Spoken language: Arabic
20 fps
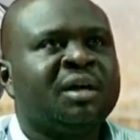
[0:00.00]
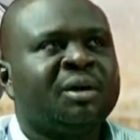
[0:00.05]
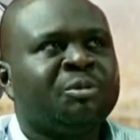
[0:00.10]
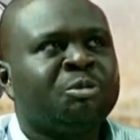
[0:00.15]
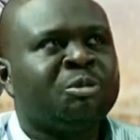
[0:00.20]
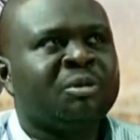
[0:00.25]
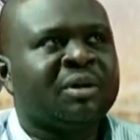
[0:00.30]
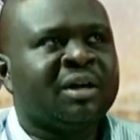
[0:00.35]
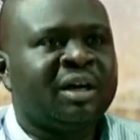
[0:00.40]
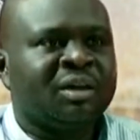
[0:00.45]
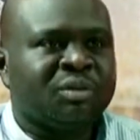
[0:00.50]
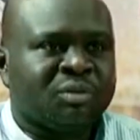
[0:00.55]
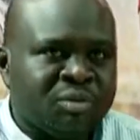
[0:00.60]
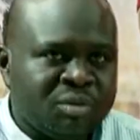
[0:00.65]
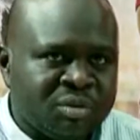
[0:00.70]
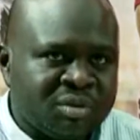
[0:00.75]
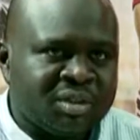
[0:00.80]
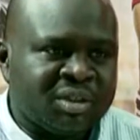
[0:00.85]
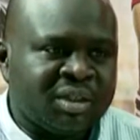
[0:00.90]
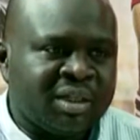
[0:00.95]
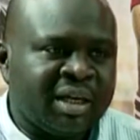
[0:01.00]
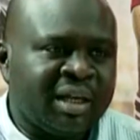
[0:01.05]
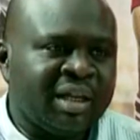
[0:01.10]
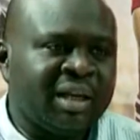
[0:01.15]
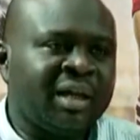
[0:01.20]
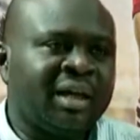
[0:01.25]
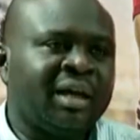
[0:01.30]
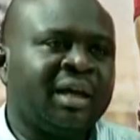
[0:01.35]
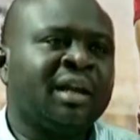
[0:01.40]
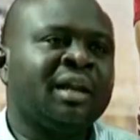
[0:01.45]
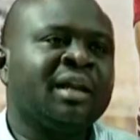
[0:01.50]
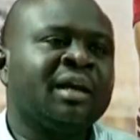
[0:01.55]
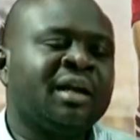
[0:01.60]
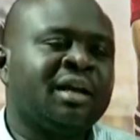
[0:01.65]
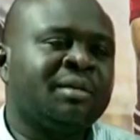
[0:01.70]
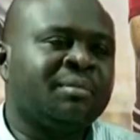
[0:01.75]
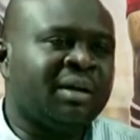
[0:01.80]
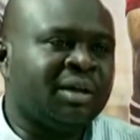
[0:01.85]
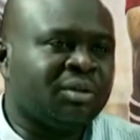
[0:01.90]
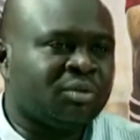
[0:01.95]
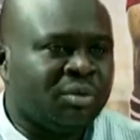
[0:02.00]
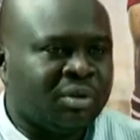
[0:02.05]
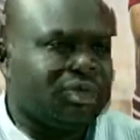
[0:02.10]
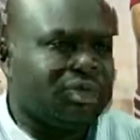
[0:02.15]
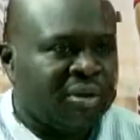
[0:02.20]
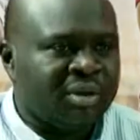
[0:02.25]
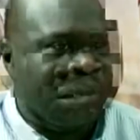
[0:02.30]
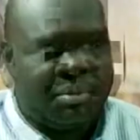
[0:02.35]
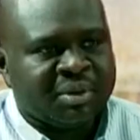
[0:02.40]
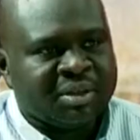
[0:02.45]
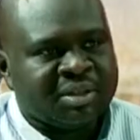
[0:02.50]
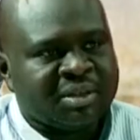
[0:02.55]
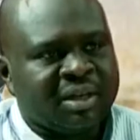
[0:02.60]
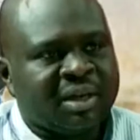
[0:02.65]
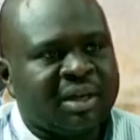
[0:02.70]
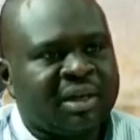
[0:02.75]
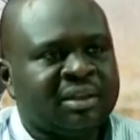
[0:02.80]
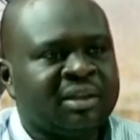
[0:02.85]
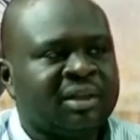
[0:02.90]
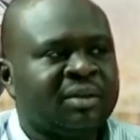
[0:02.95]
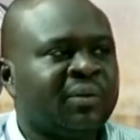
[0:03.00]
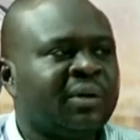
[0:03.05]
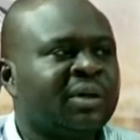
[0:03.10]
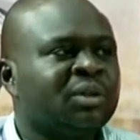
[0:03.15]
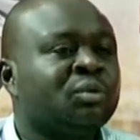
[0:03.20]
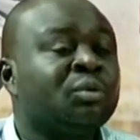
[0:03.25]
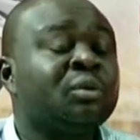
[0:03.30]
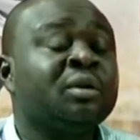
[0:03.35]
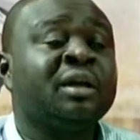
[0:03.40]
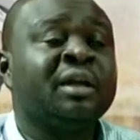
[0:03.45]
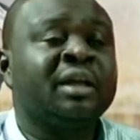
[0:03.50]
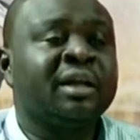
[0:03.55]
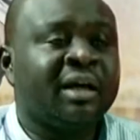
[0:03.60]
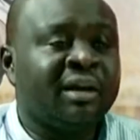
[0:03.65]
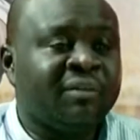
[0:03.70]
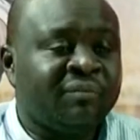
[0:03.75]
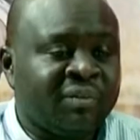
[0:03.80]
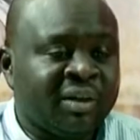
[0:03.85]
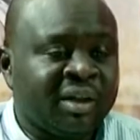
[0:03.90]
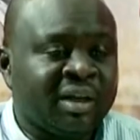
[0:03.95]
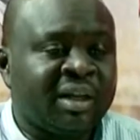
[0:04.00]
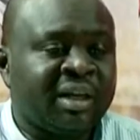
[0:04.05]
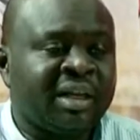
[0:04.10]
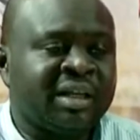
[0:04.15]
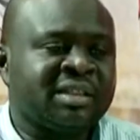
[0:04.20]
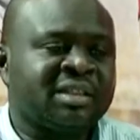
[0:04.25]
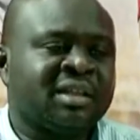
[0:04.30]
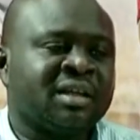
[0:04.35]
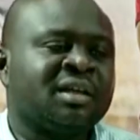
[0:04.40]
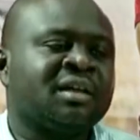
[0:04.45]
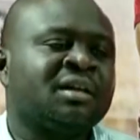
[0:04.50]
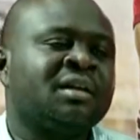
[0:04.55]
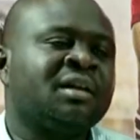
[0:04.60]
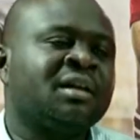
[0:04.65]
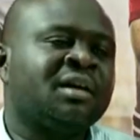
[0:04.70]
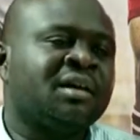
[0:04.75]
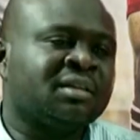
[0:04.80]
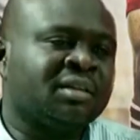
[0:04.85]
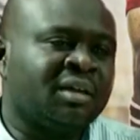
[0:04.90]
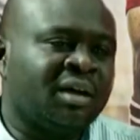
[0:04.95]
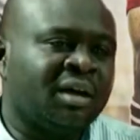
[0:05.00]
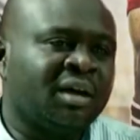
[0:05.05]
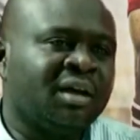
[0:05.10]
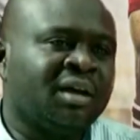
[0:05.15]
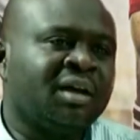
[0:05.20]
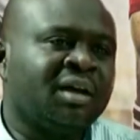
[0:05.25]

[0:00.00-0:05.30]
المباراه حتكون سجال القلب حتكون للخبره صراحه وحتكون للفريق اللي حيستقل الاخطاء